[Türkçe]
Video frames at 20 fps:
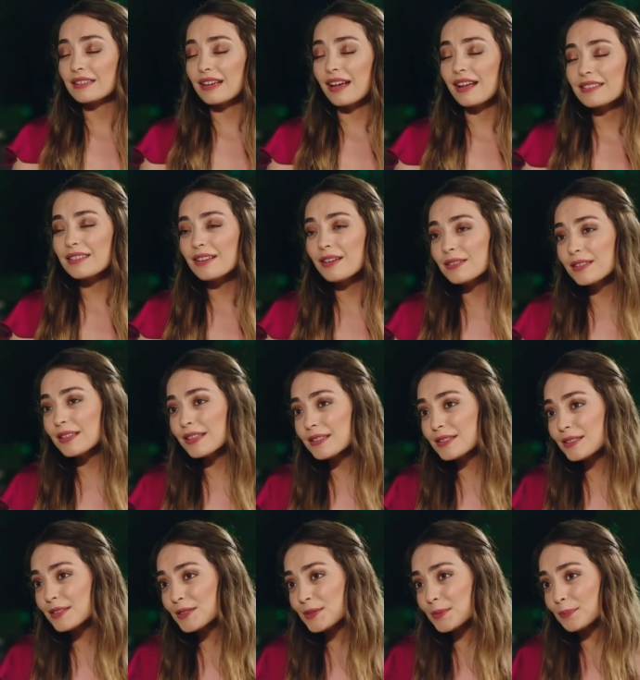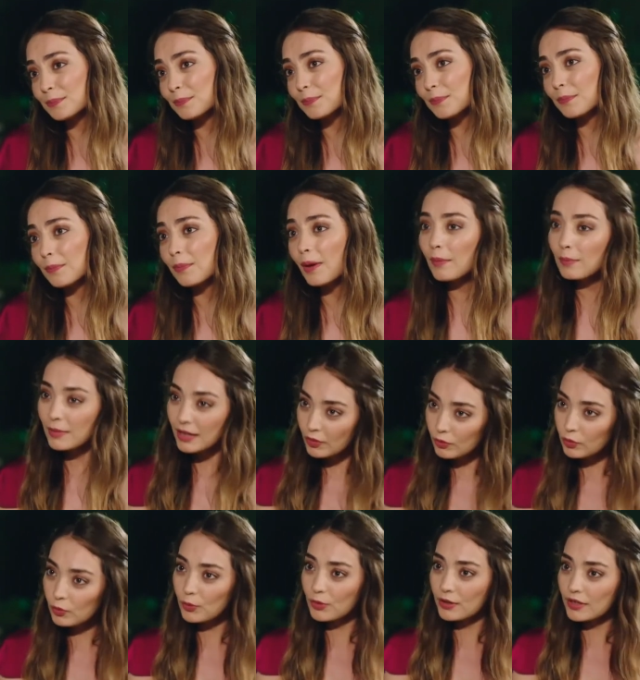Yelda teyzeciğim, ben bir
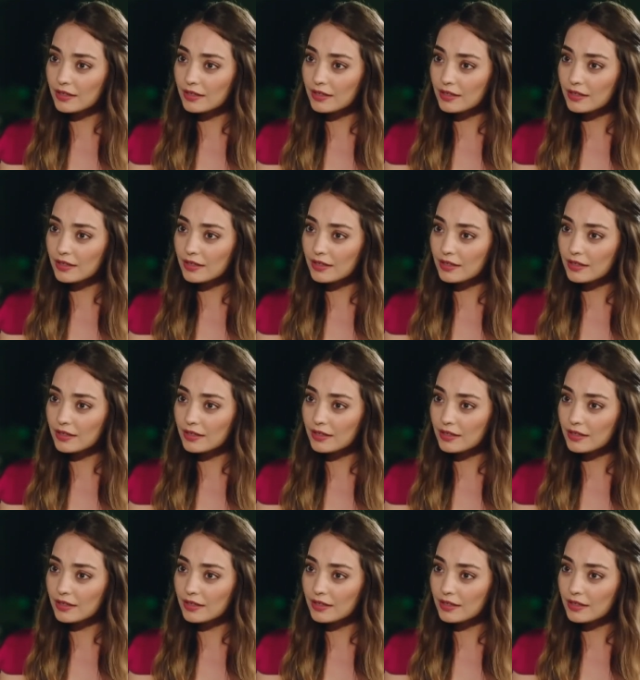lavaboya